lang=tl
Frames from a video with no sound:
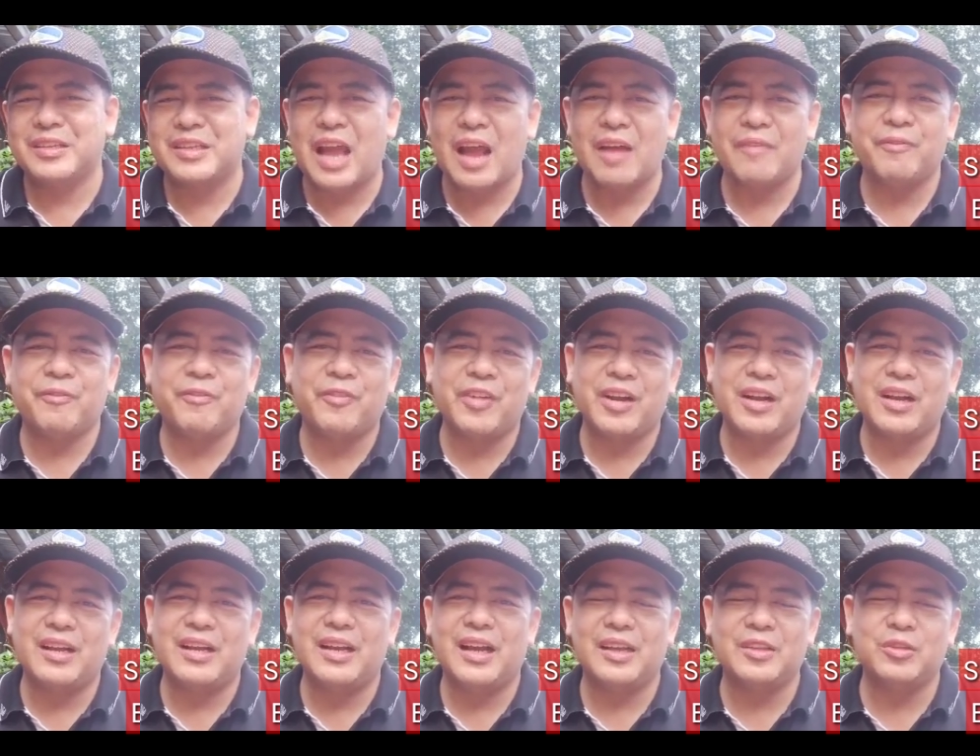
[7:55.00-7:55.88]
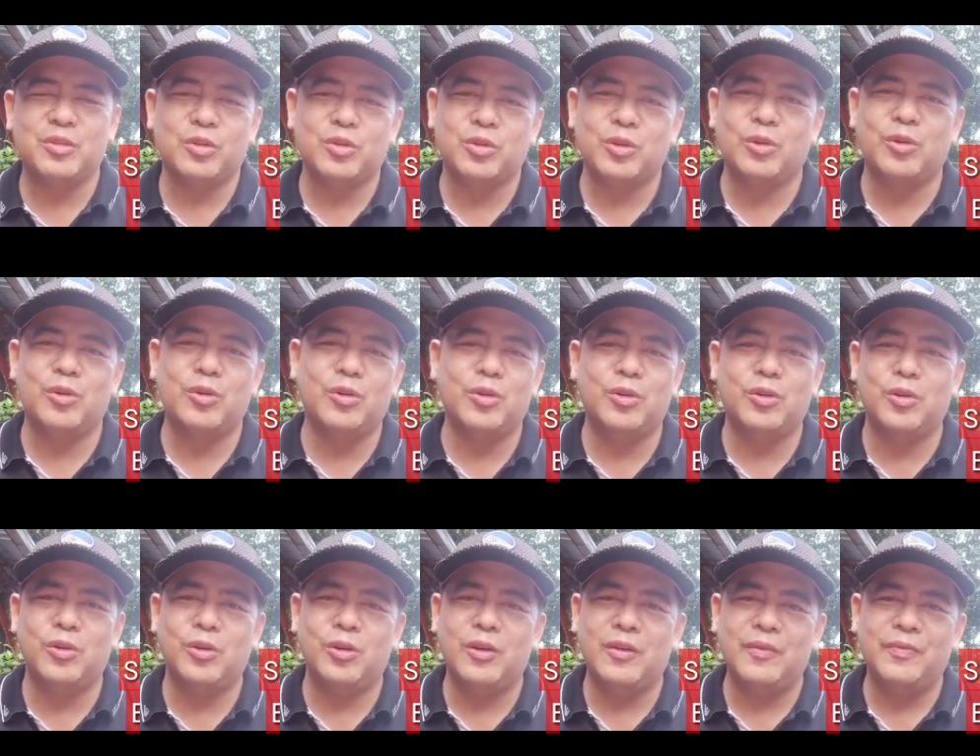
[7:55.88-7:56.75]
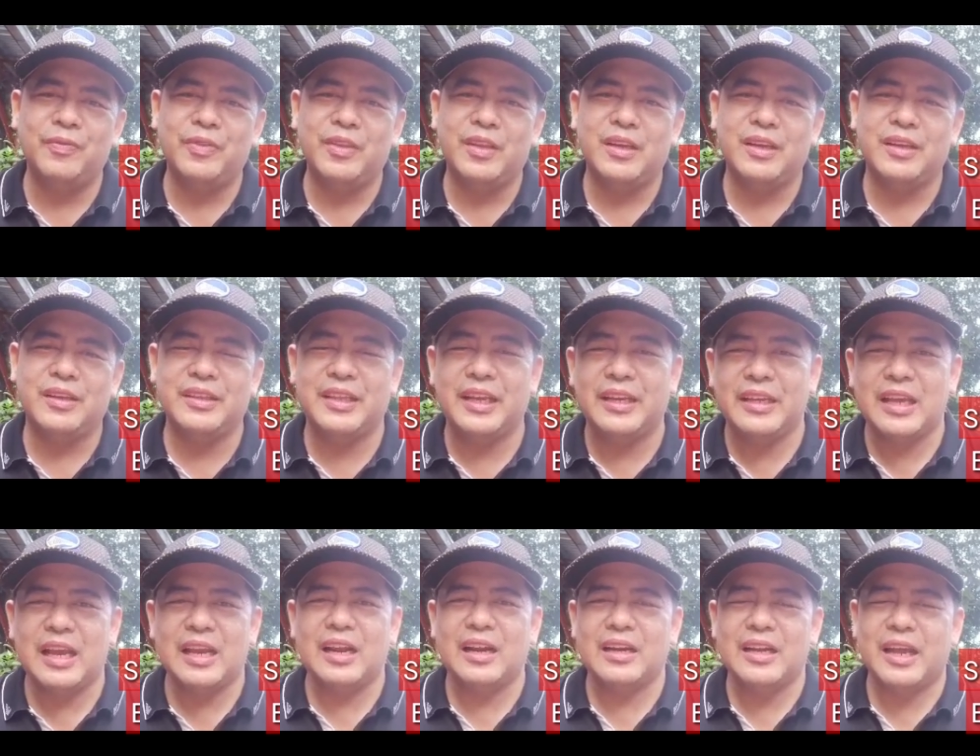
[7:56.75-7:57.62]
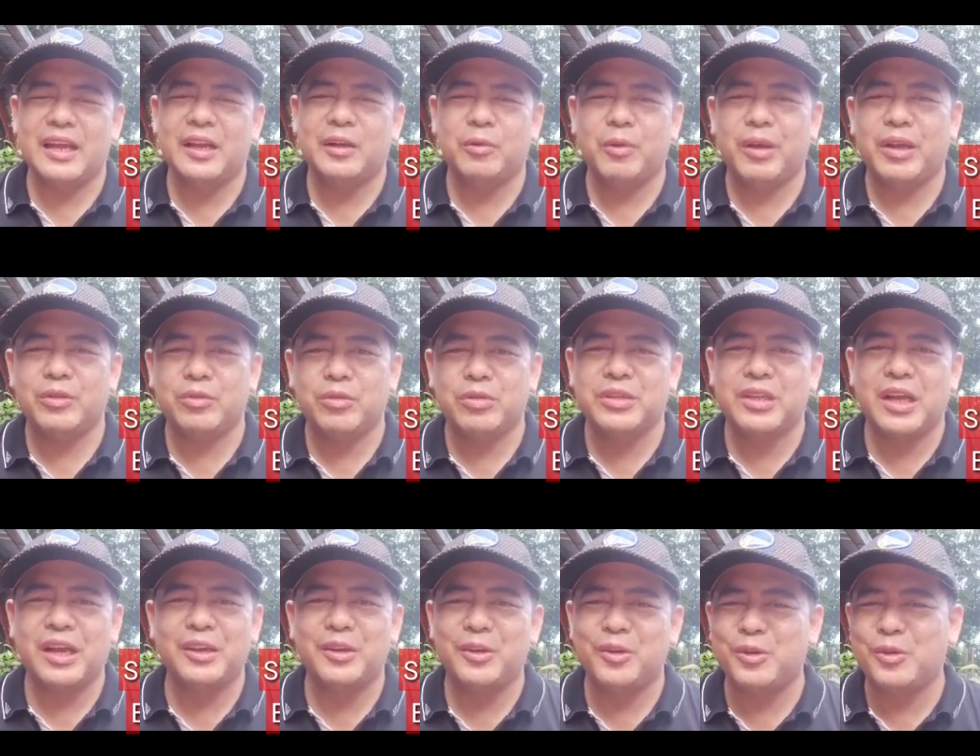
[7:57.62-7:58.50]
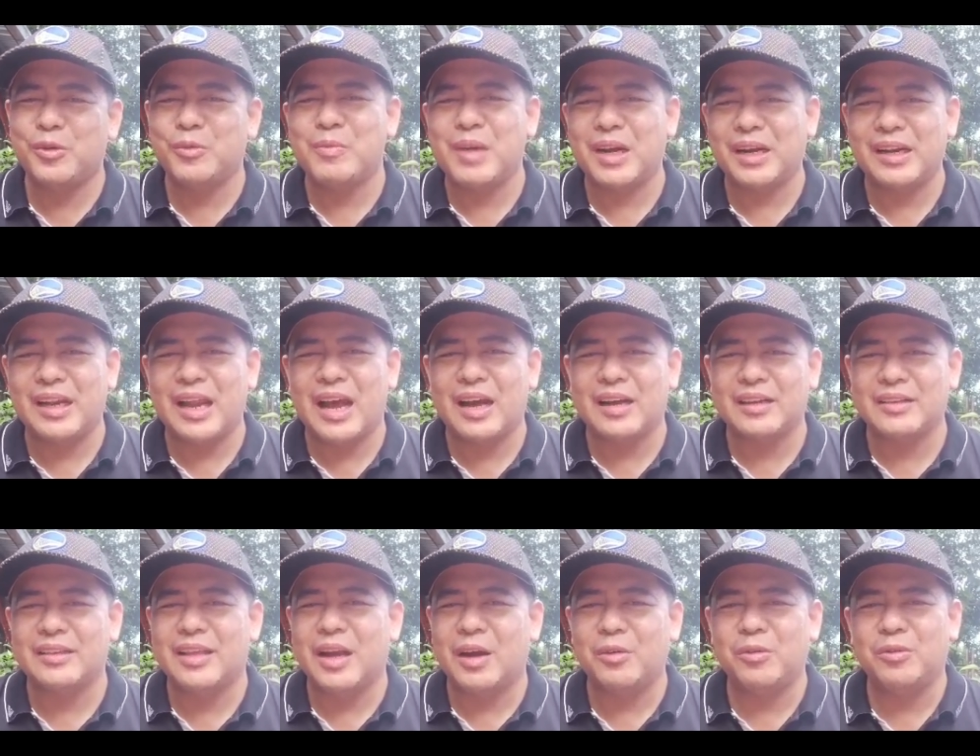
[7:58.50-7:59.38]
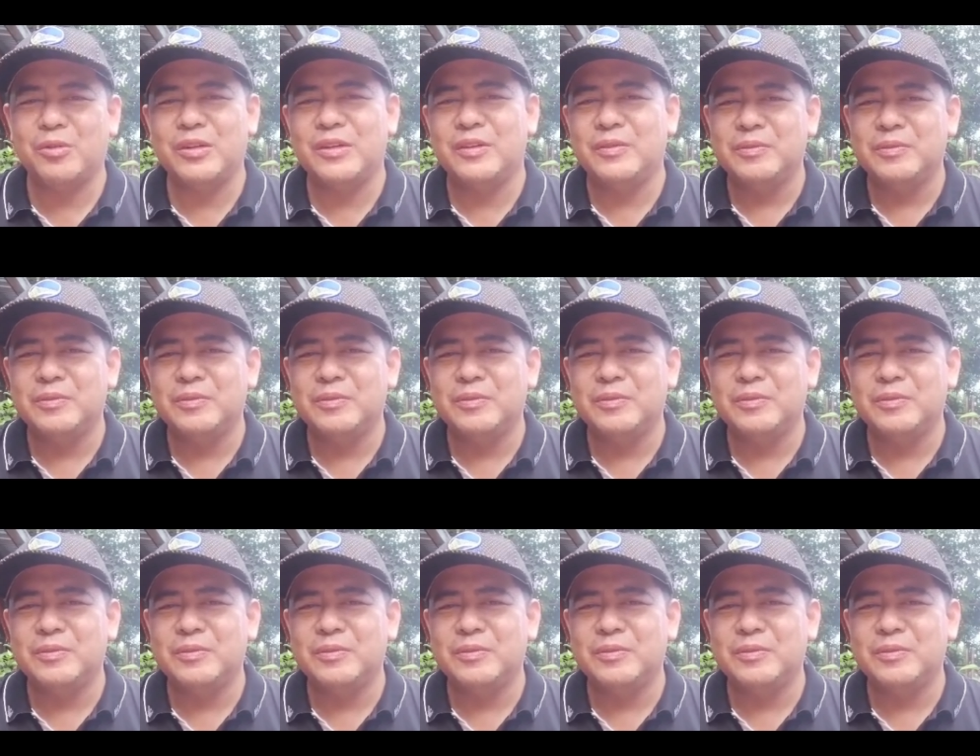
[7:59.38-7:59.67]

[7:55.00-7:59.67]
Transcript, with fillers: tap. Totoo, hindi niya lang naikwento sa inyo nung mag-lockdown.